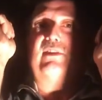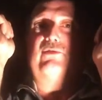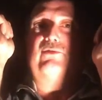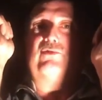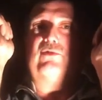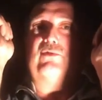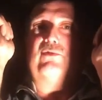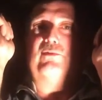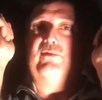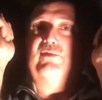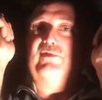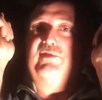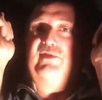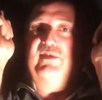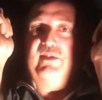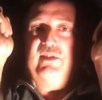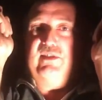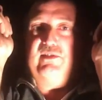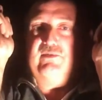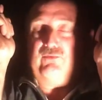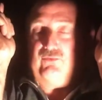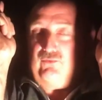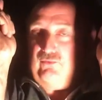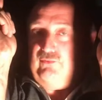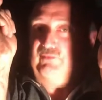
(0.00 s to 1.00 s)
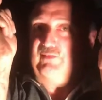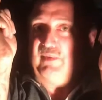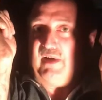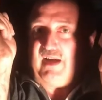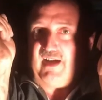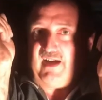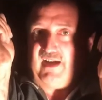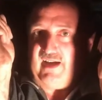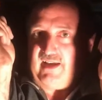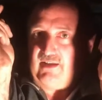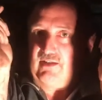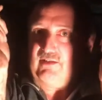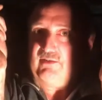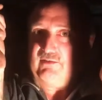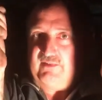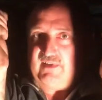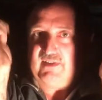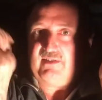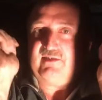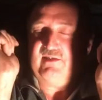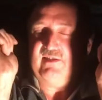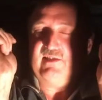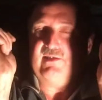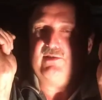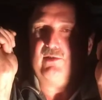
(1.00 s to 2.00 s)
de la locomotive ou pareil,
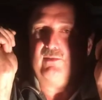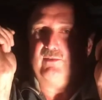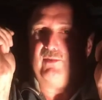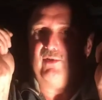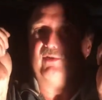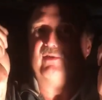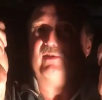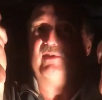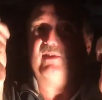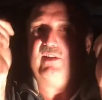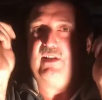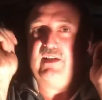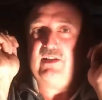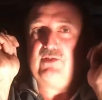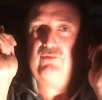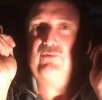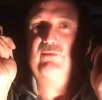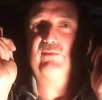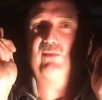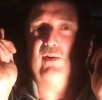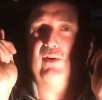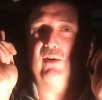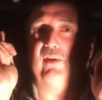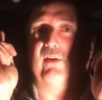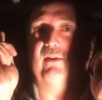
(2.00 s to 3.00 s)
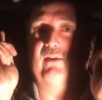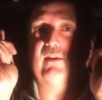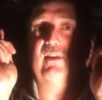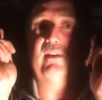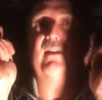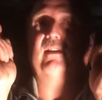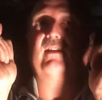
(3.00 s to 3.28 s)
vanne d'isolement et coupleur.